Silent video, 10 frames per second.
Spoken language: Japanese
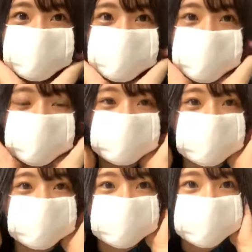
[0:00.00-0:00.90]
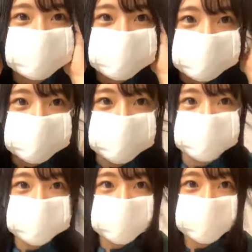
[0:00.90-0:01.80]
主婦さんにとっても
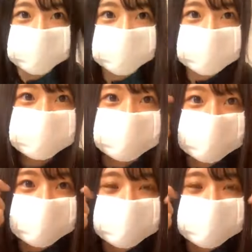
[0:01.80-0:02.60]
ちょうどいい